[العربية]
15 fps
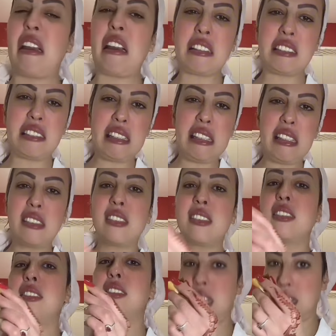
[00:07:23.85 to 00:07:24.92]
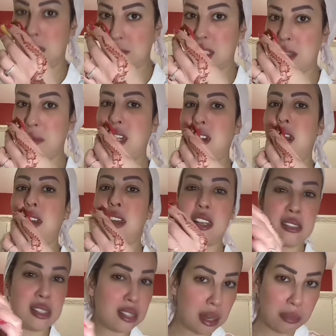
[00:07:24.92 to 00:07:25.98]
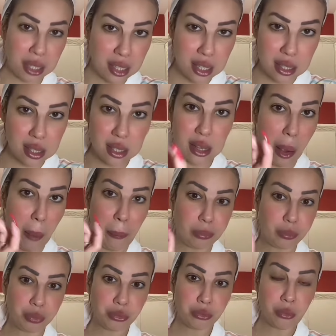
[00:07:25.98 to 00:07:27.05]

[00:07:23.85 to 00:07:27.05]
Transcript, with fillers: خزيت تعلمتي مني خزيت راه مكناسيه